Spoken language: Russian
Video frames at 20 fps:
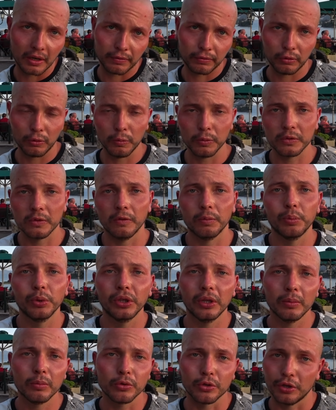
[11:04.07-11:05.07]
автобусов,
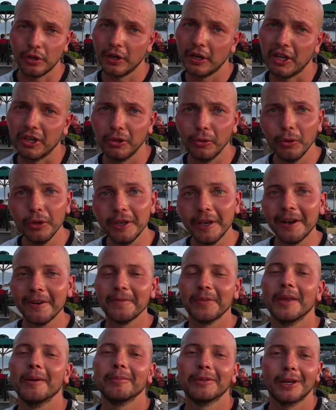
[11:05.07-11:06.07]
потому что каноне
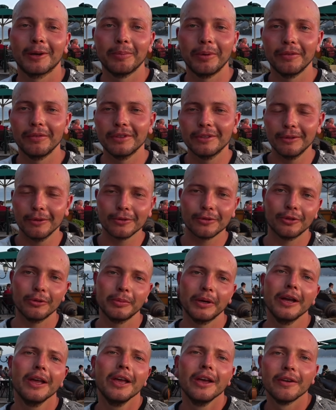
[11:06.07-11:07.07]
нам так повезло, что
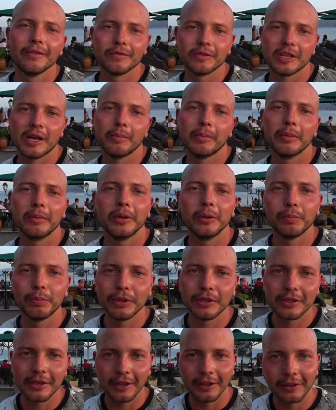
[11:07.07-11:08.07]
мы в самом
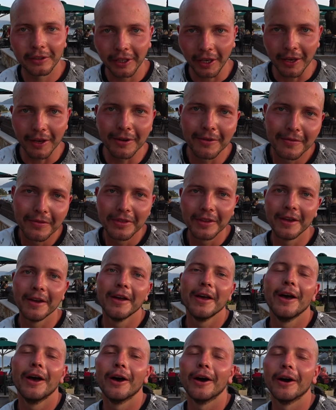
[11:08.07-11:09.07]
эпицентре
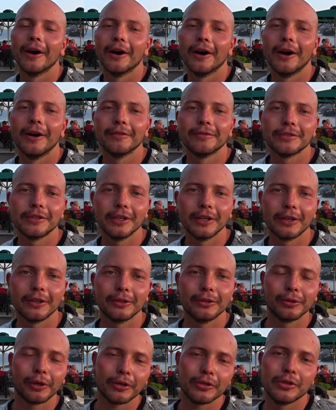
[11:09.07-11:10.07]
а, всех
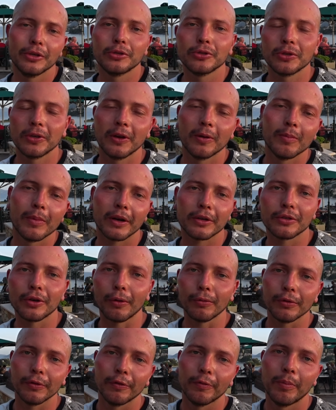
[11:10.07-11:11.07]
туристических
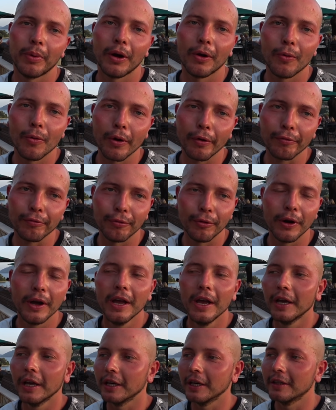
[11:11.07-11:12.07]
маршрутов по Корфу.
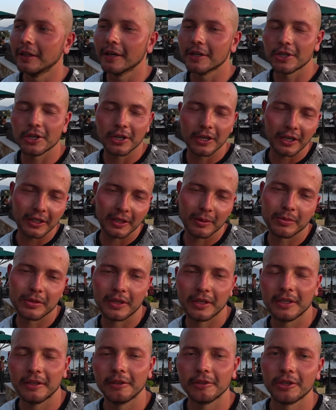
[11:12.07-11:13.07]
И даже, как нам
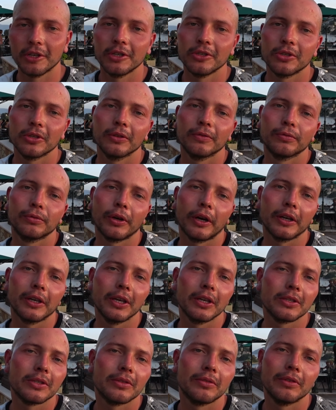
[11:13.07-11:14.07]
сказала женщина в
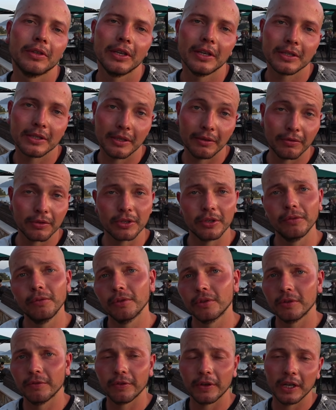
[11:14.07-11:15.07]
турагентстве, если вы
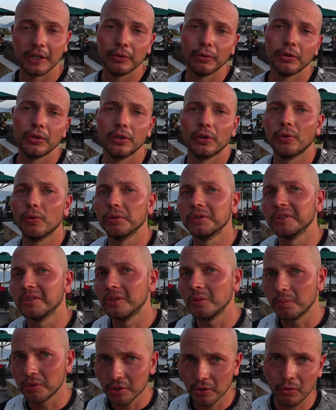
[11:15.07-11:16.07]
живете в каноне,
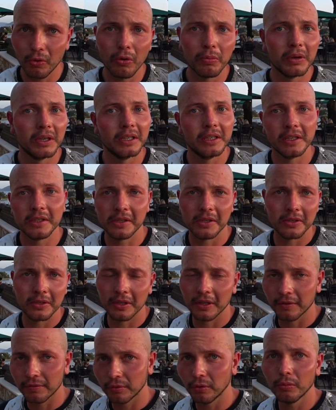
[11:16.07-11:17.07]
ходите пешком или ездите
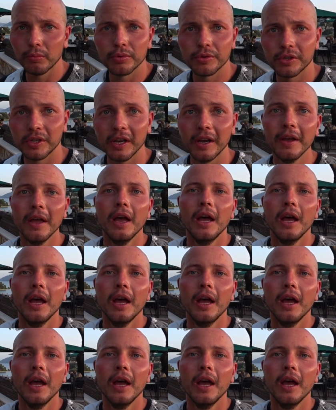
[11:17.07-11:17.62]
на автобусе,